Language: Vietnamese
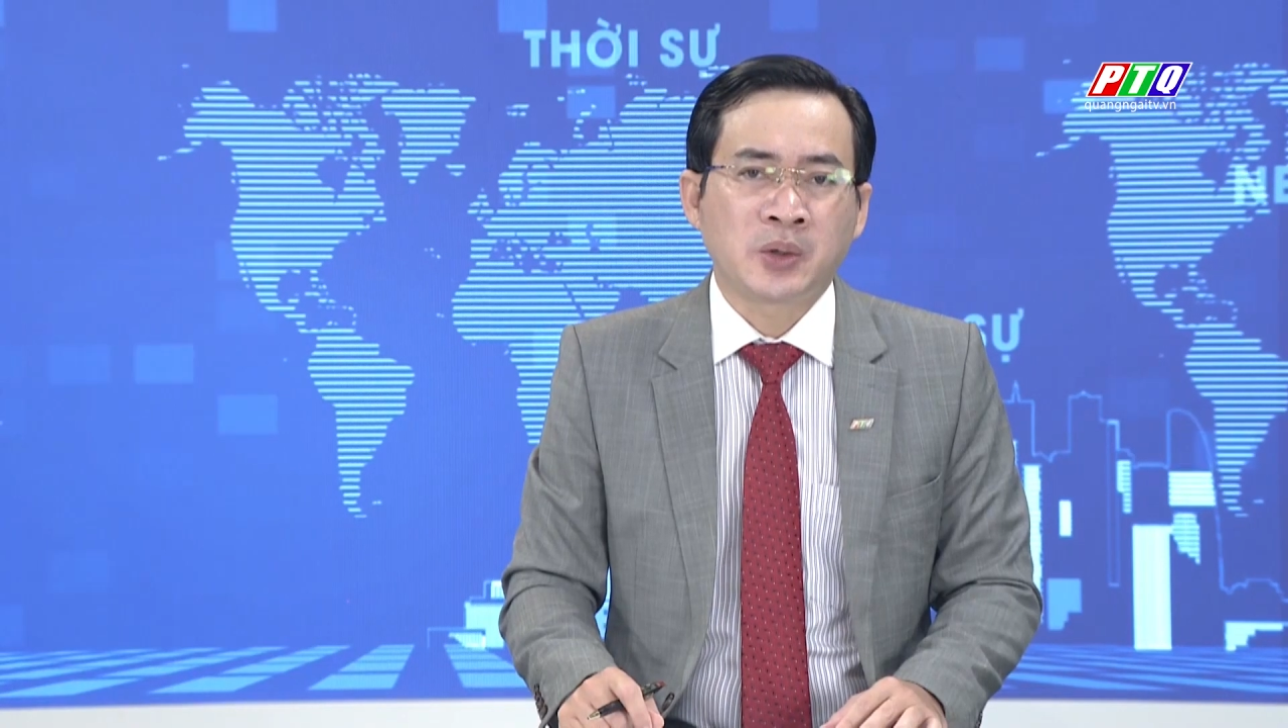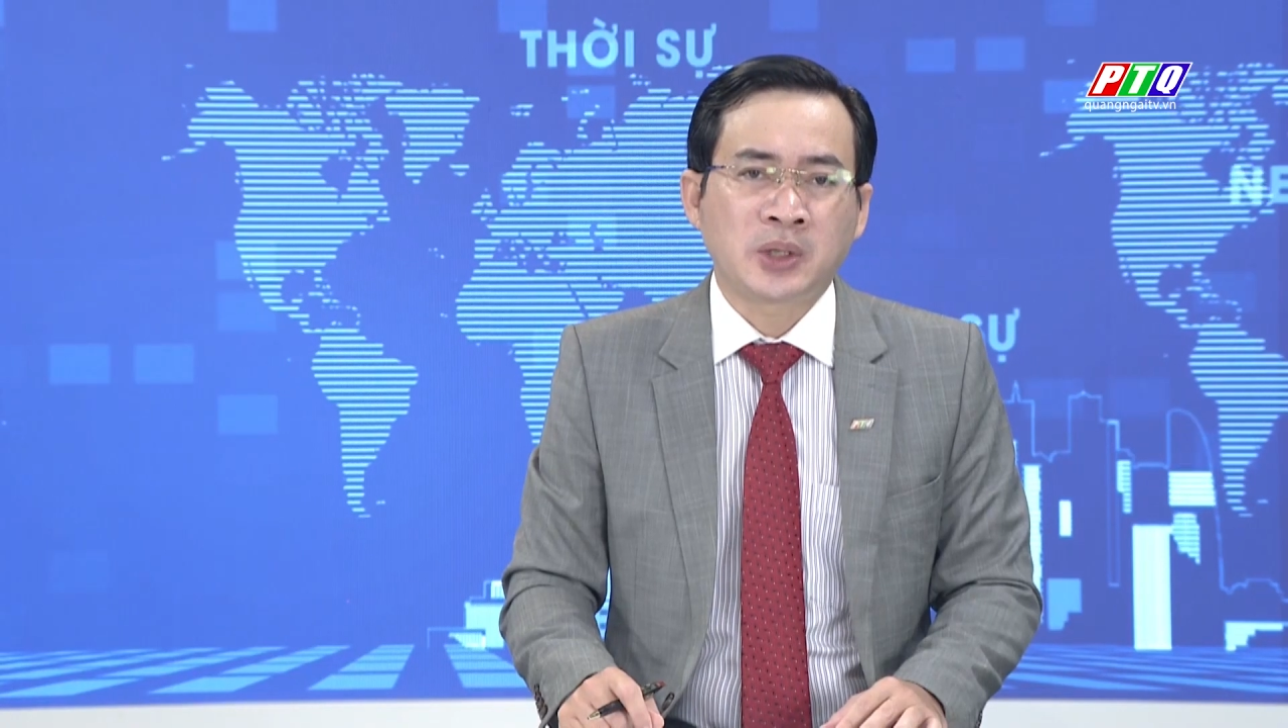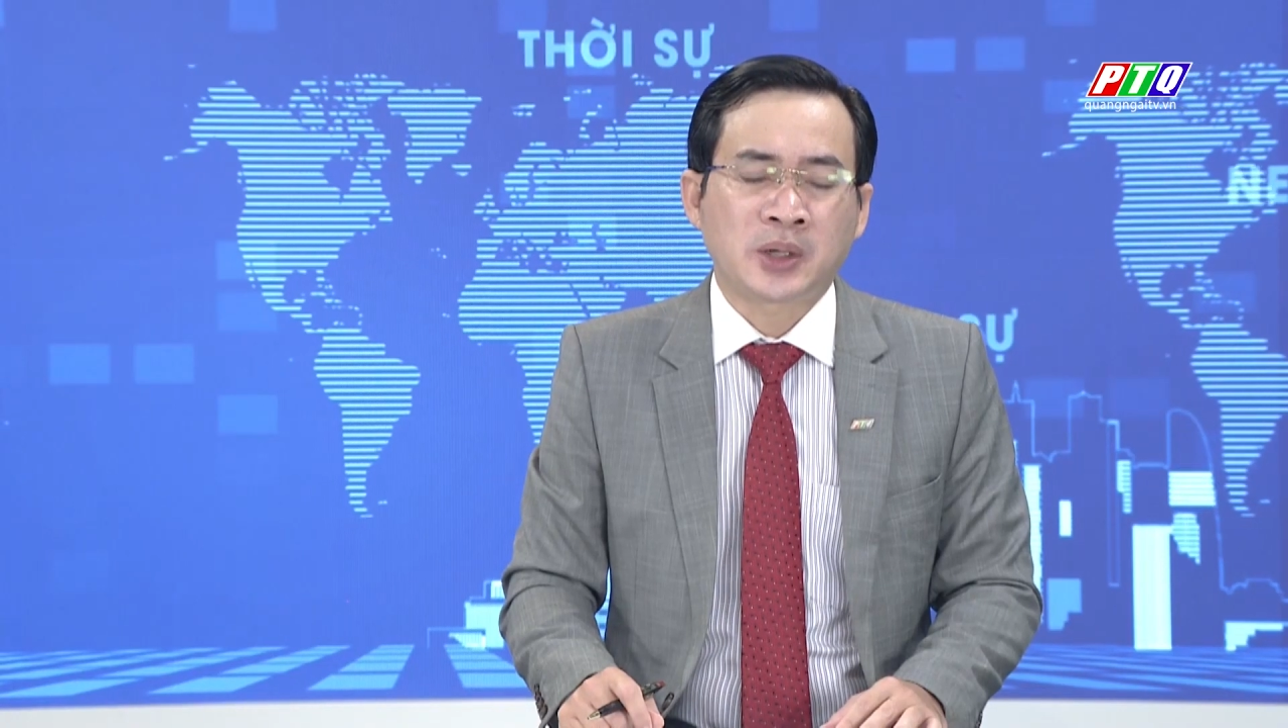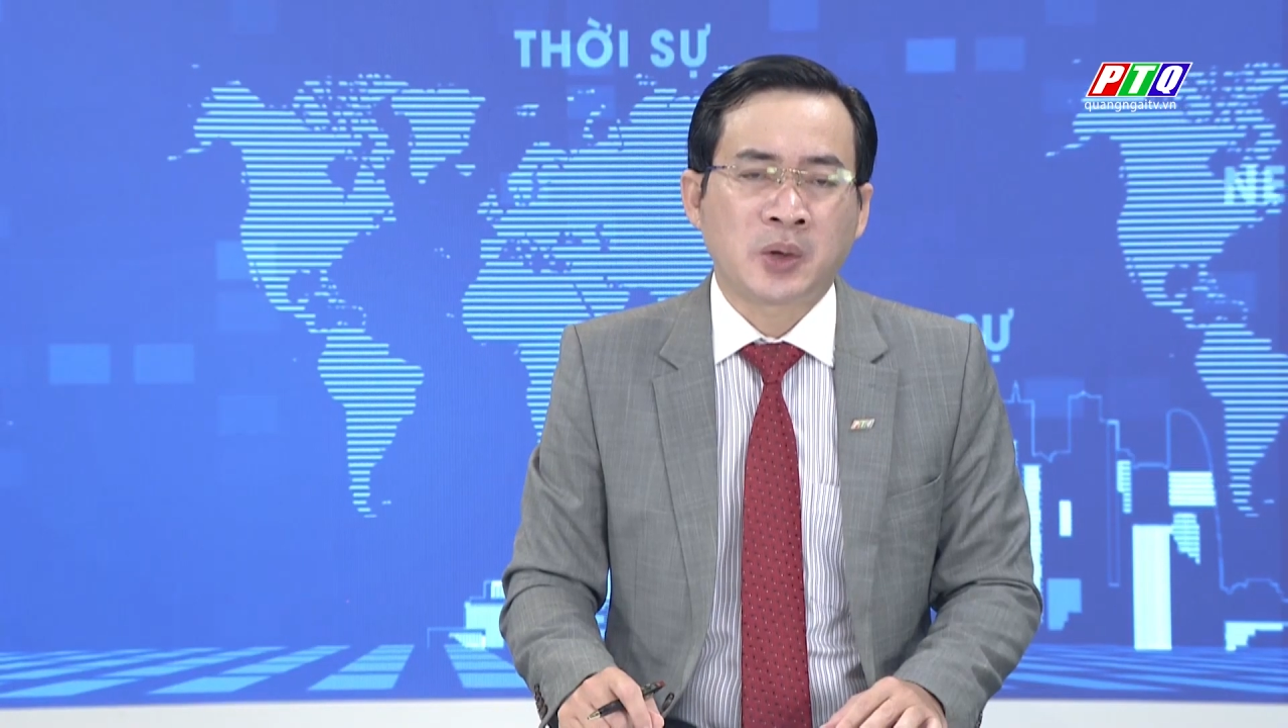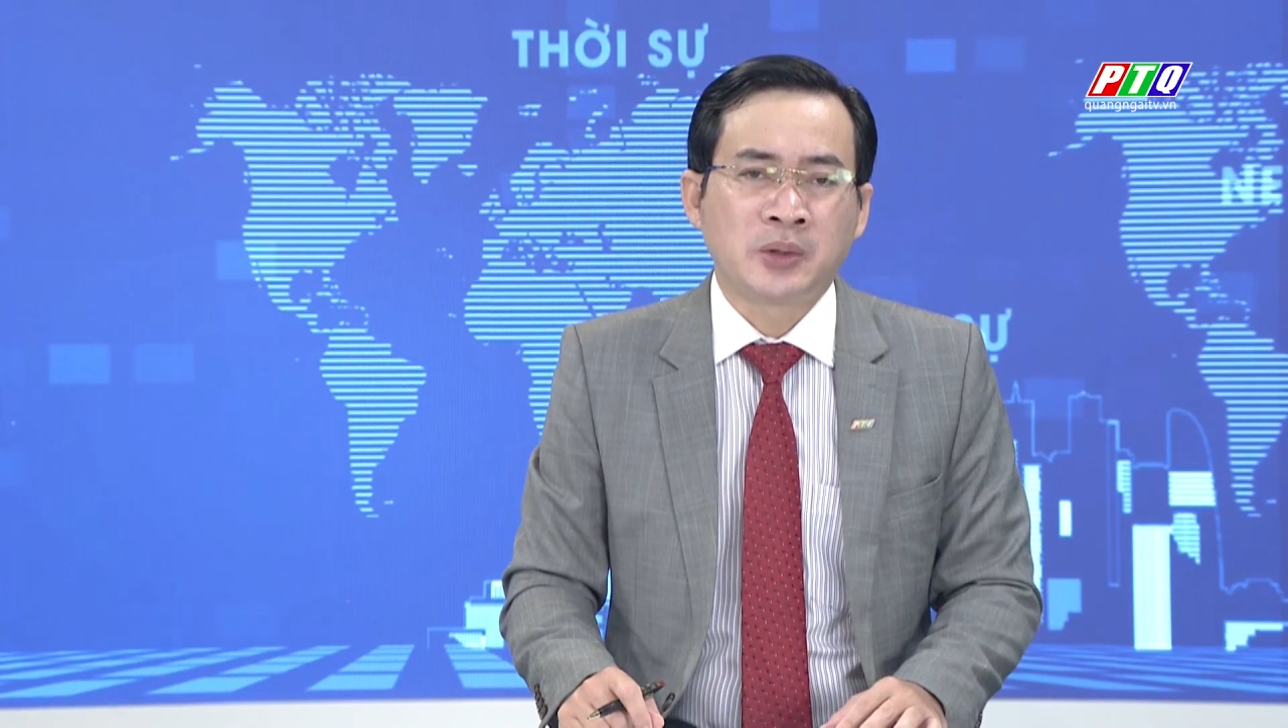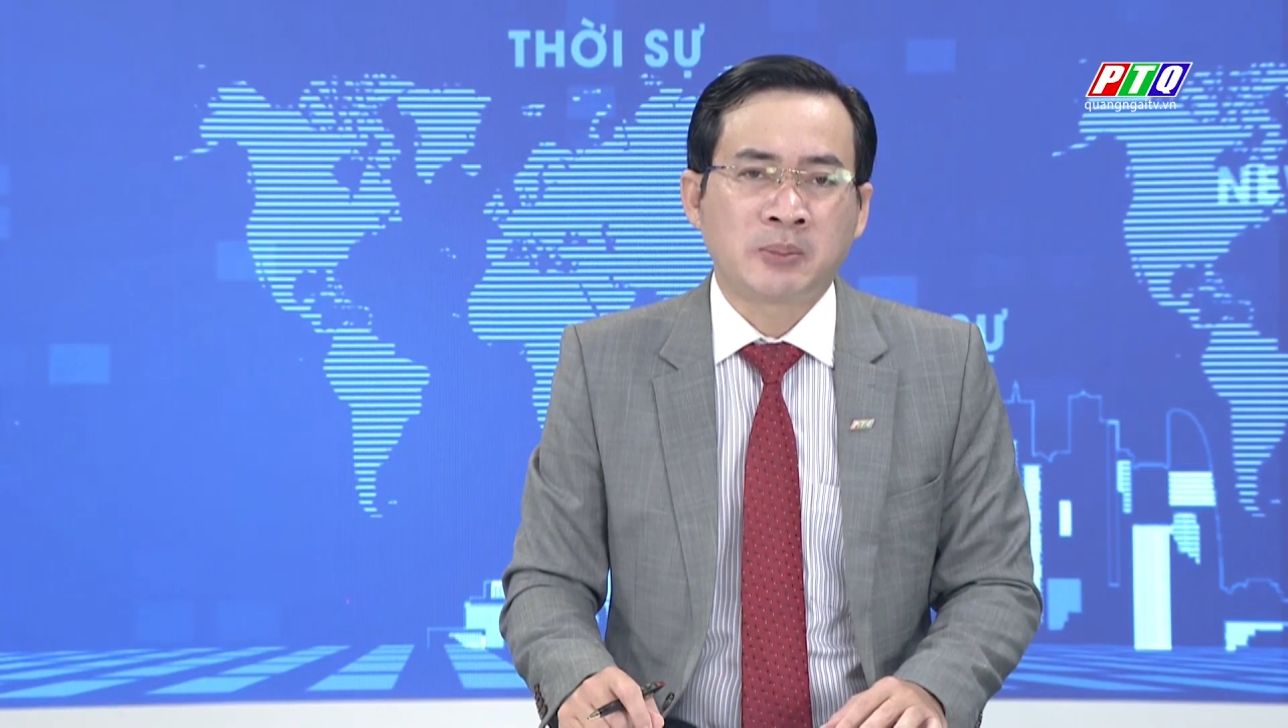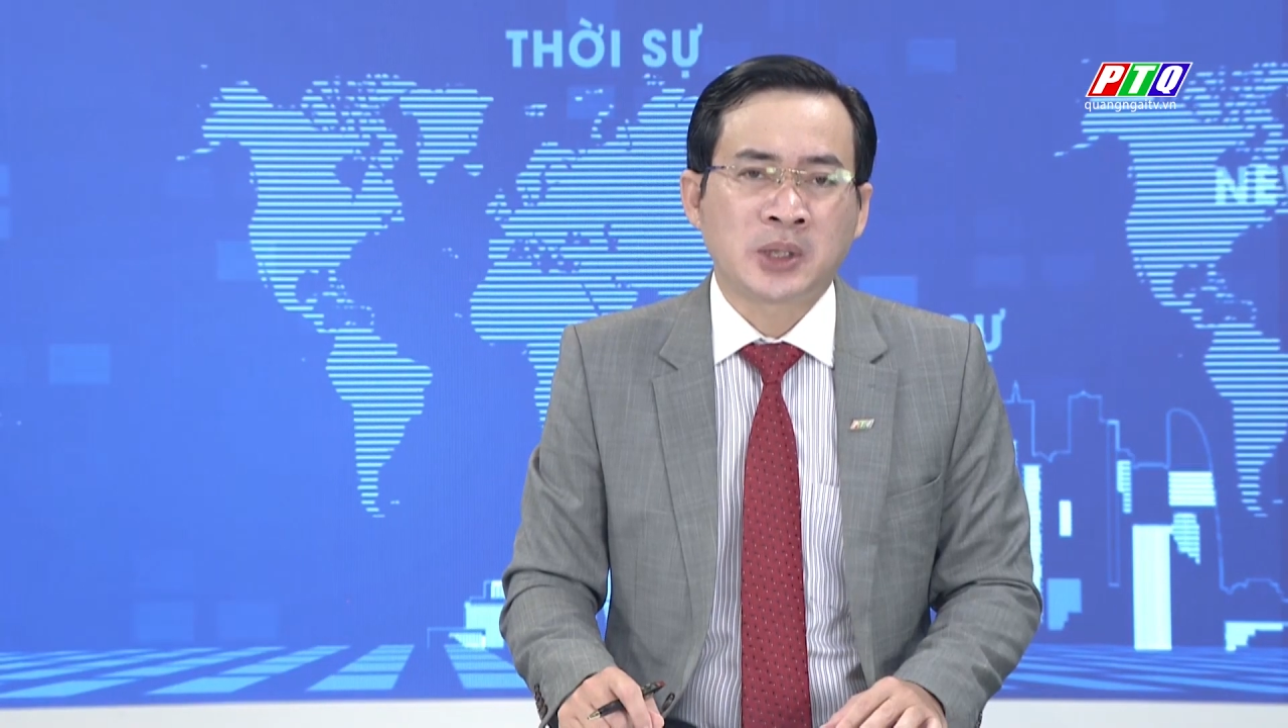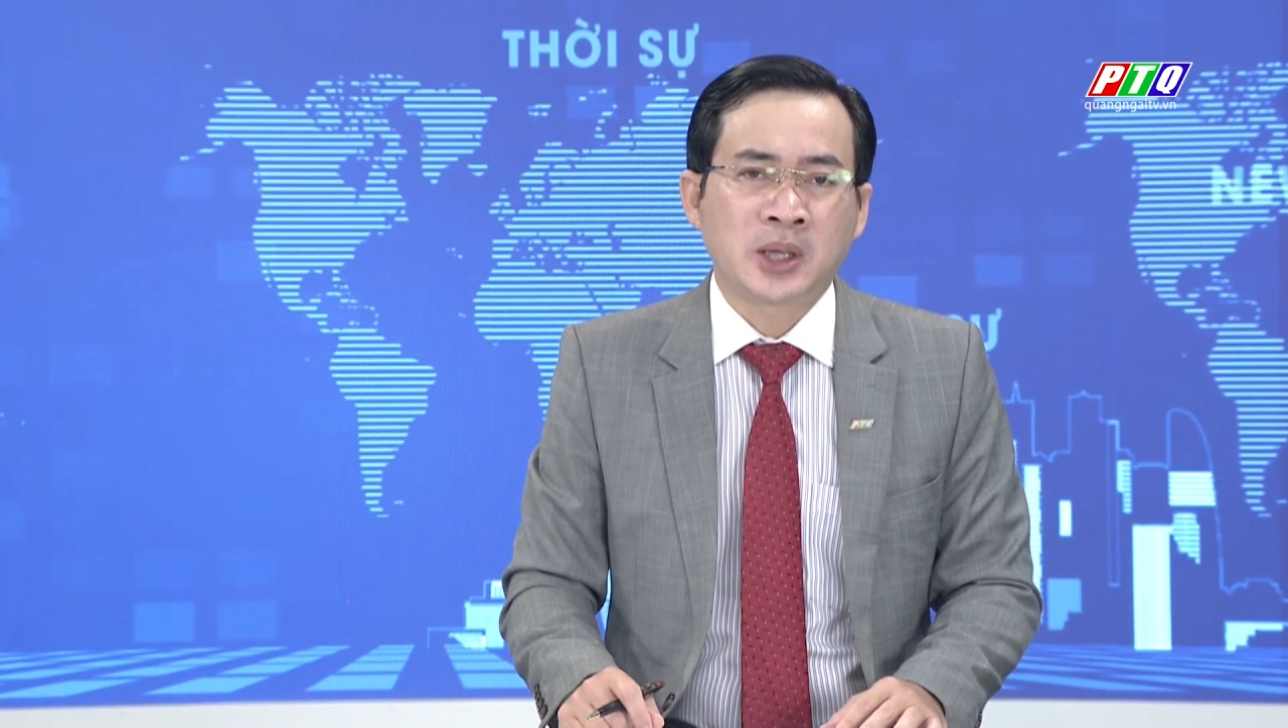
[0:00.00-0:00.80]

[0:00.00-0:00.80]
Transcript: Chủ tịch Hội đồng